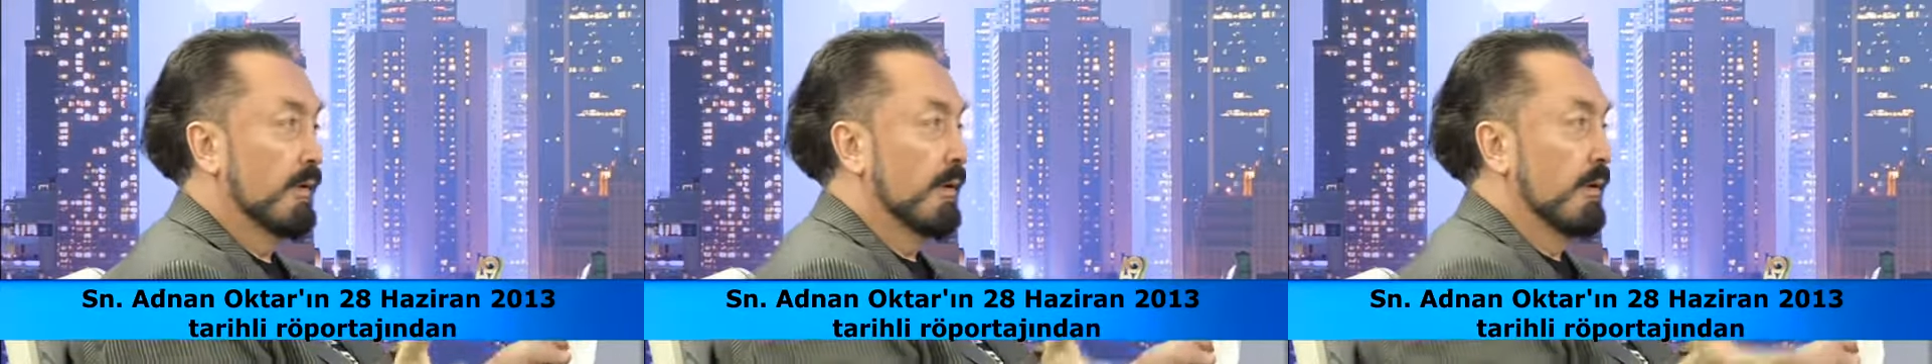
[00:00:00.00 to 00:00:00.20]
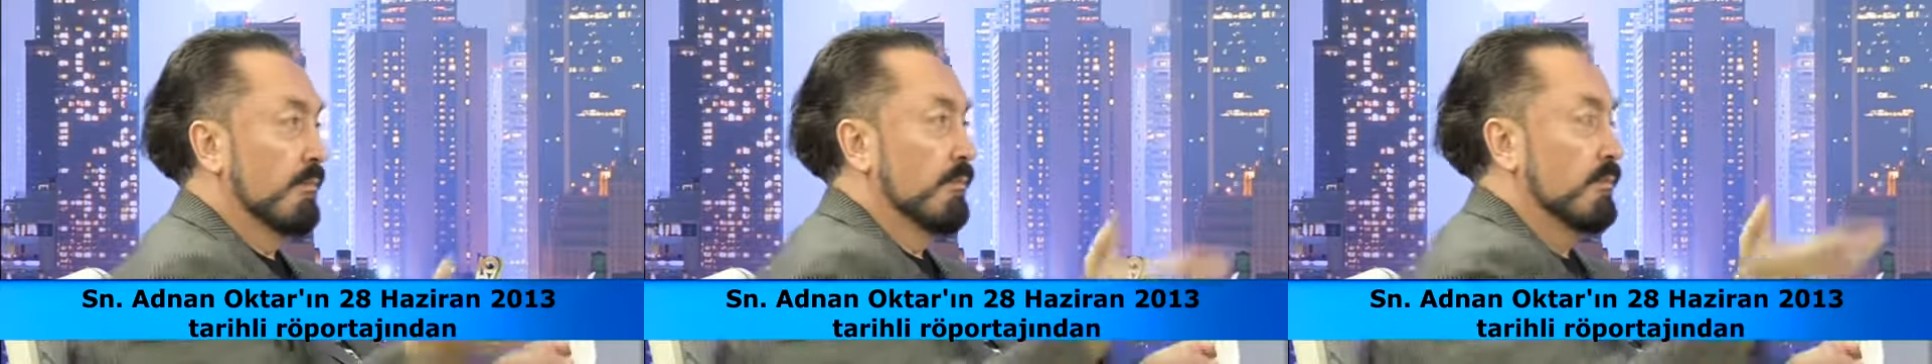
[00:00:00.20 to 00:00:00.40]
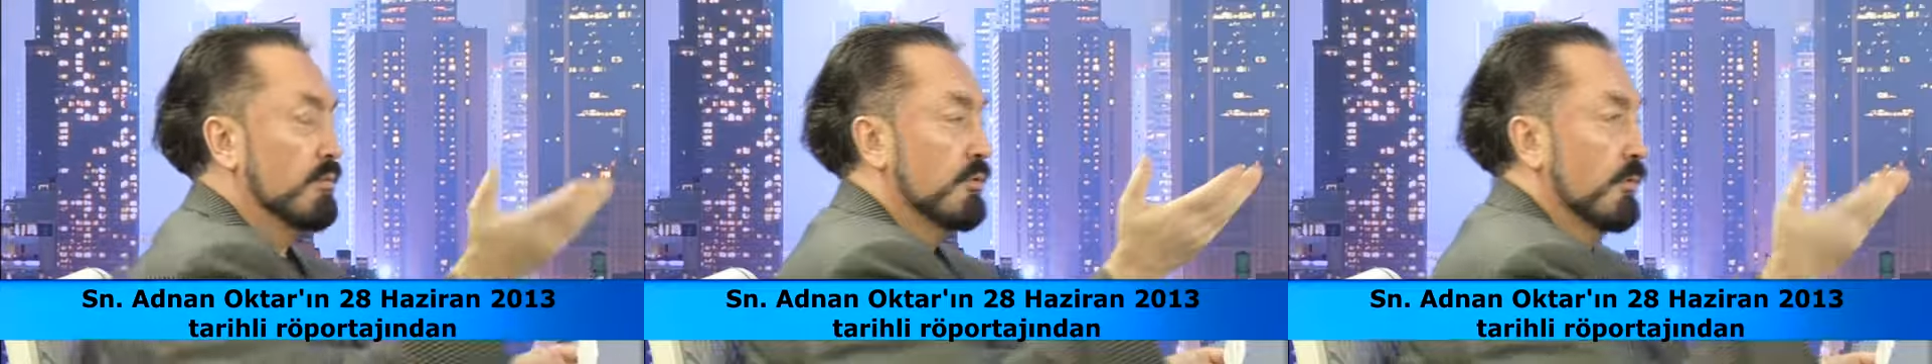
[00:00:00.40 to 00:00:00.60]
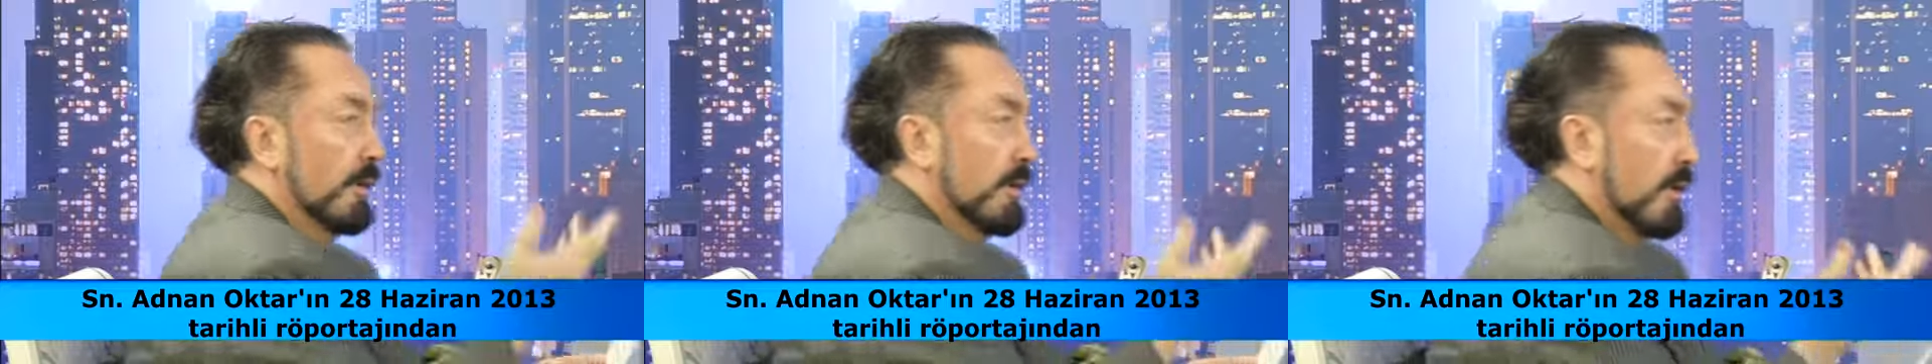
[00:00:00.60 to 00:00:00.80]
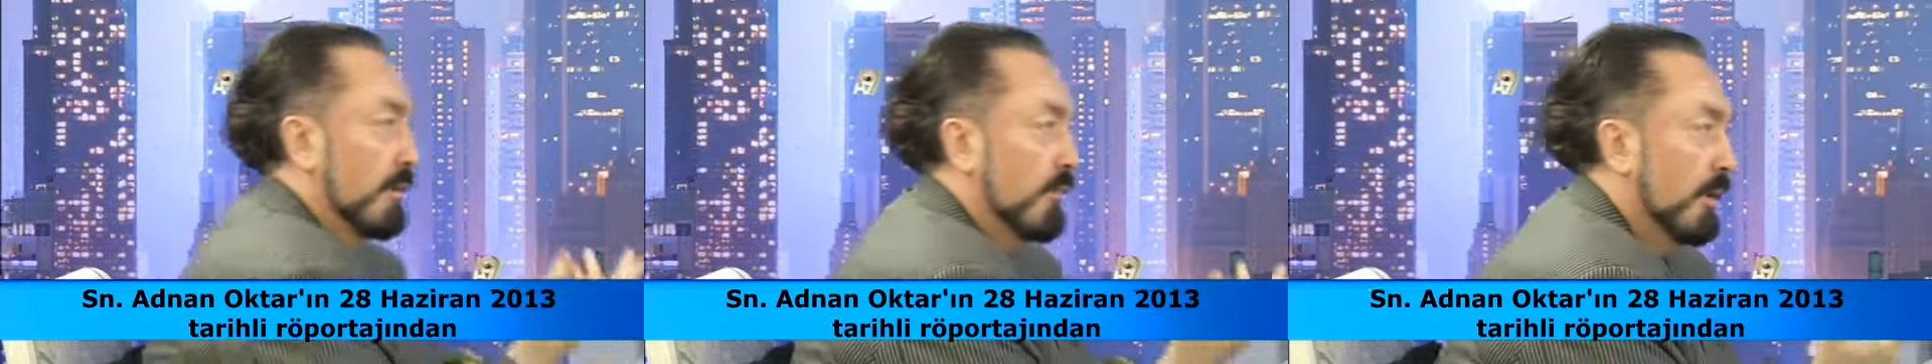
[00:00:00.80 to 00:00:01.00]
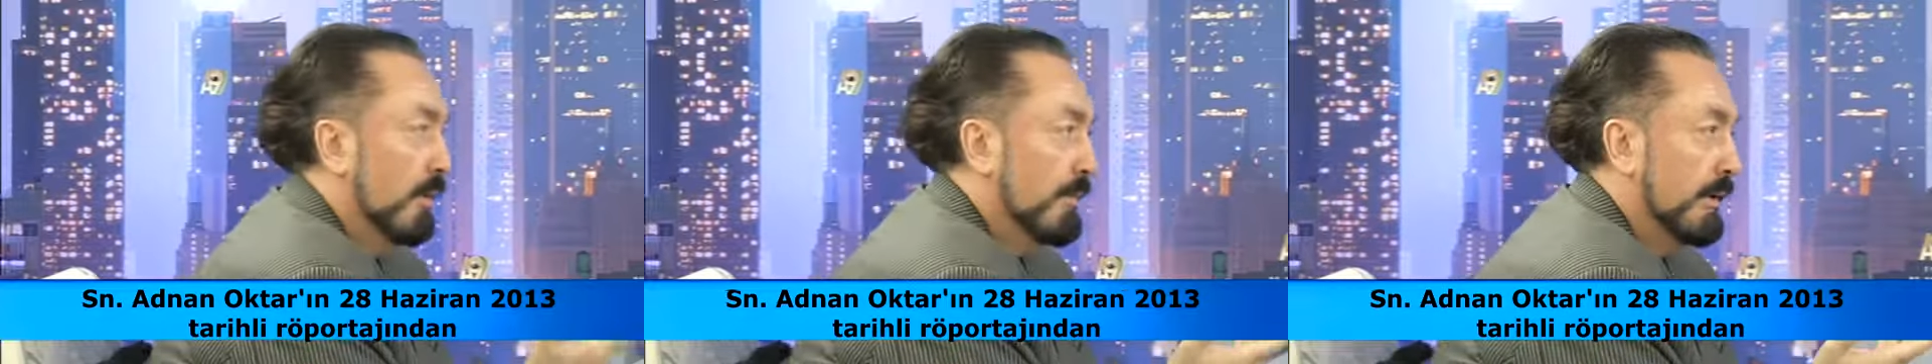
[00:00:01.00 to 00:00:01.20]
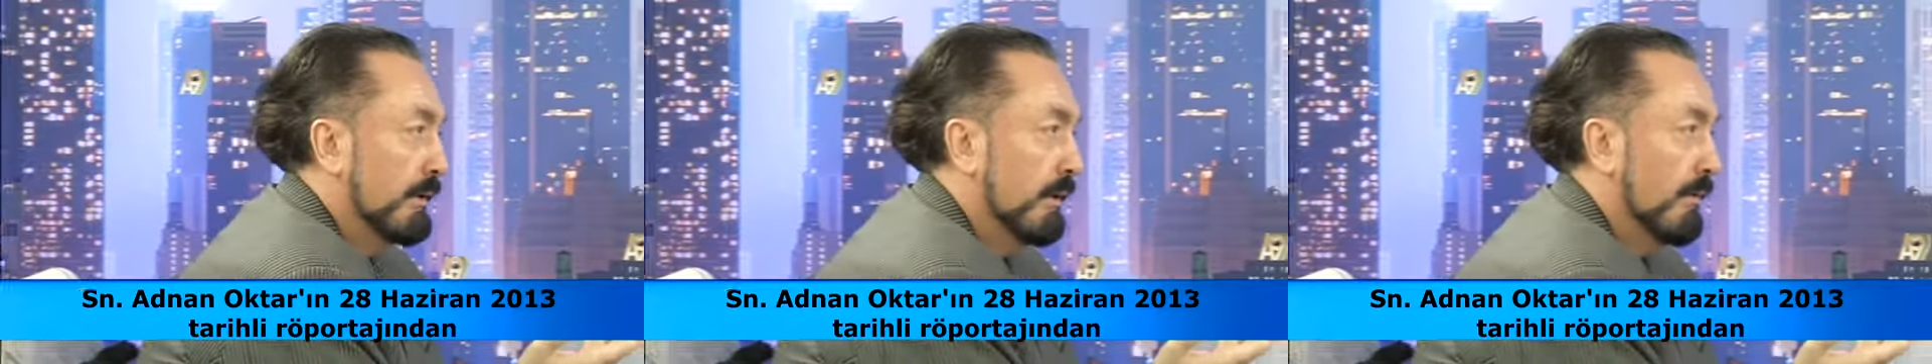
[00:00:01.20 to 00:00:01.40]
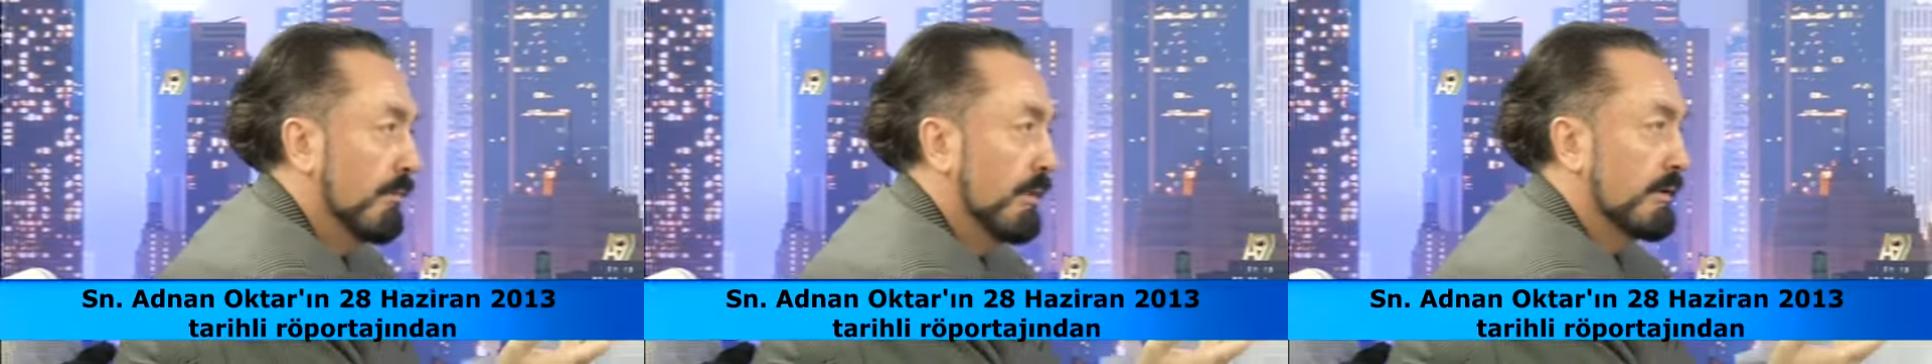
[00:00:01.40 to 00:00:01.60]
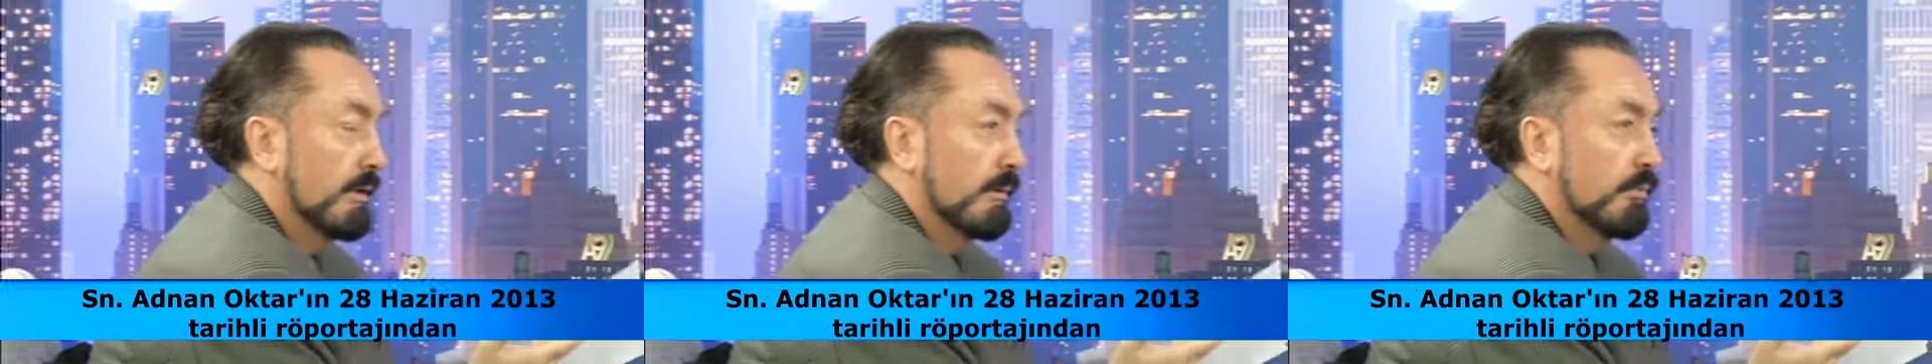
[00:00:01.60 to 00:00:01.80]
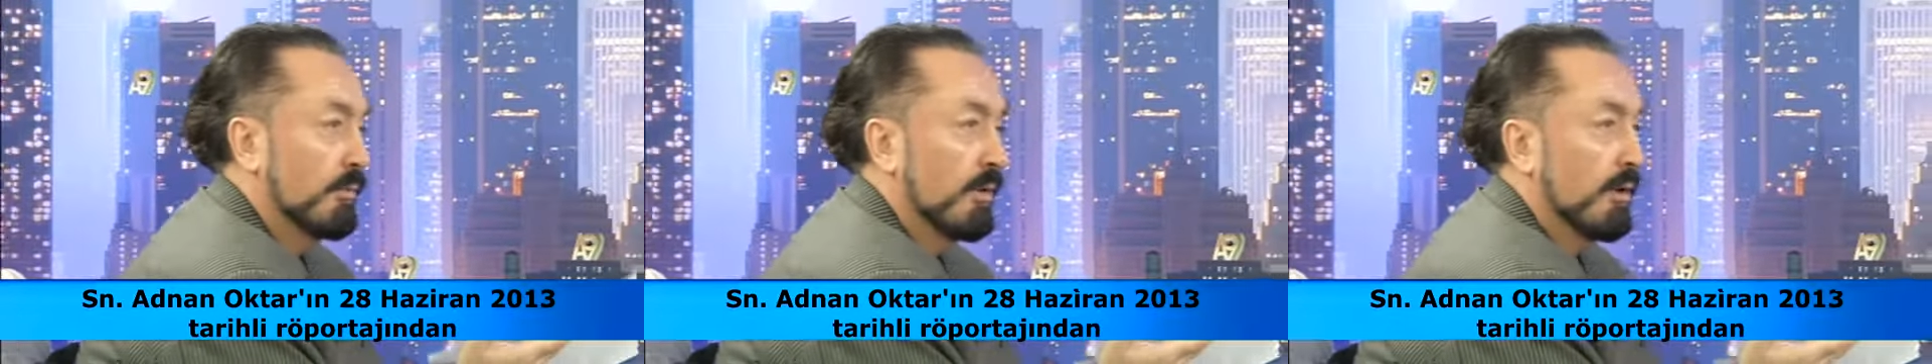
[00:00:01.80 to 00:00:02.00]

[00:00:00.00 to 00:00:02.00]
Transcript: Müslümanlara muhabbetten bahsetmiyor.